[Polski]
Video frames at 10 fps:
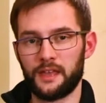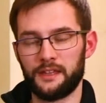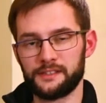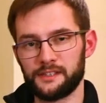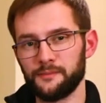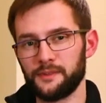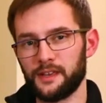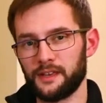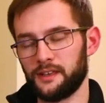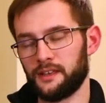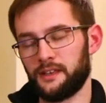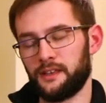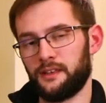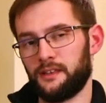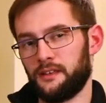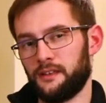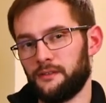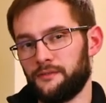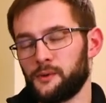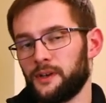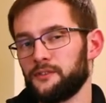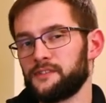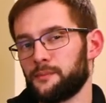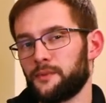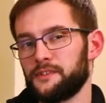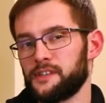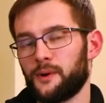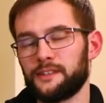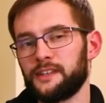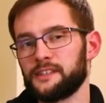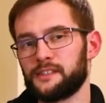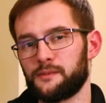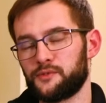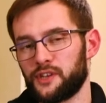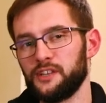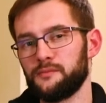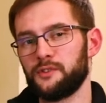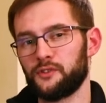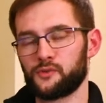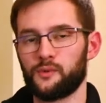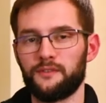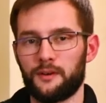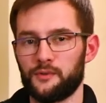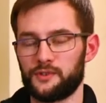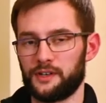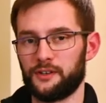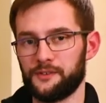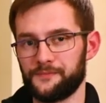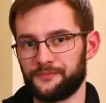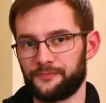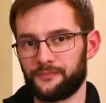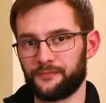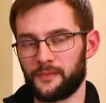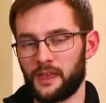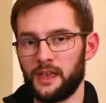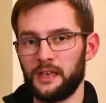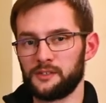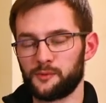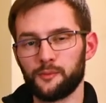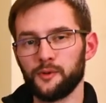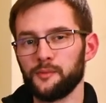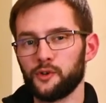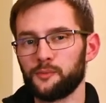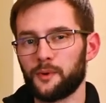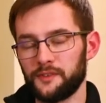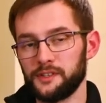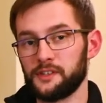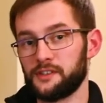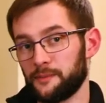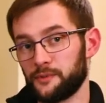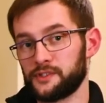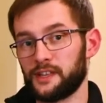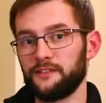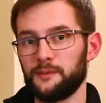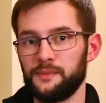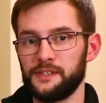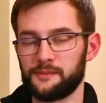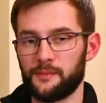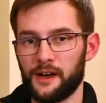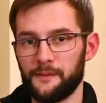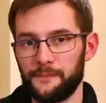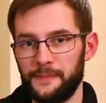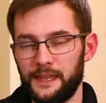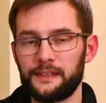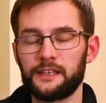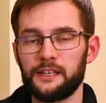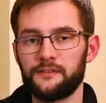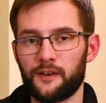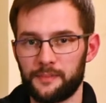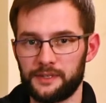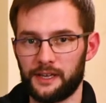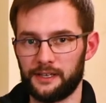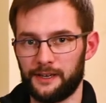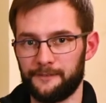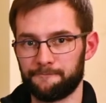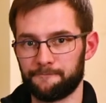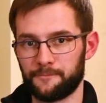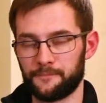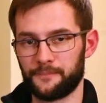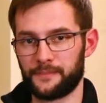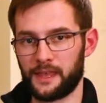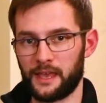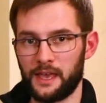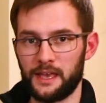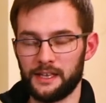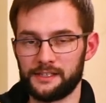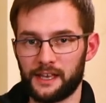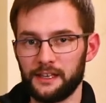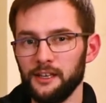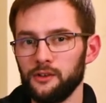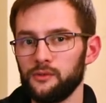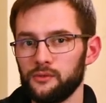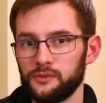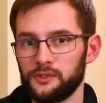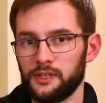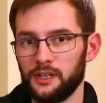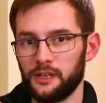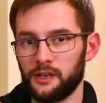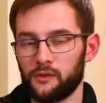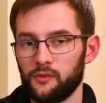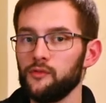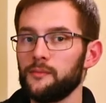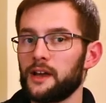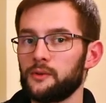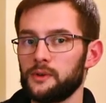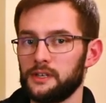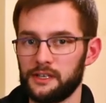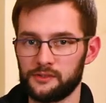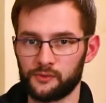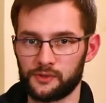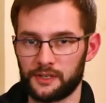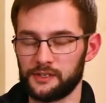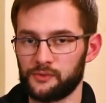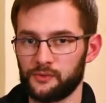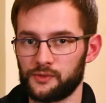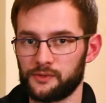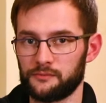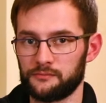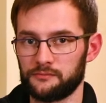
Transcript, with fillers: Następnie wykładowca powiedział: A teraz przejdźmy do Słowa Bożego. Spróbujmy odpowiedzieć na podstawie pisma na takie dwa pytania. Za ilu ludzi umarł Jezus Chrystus?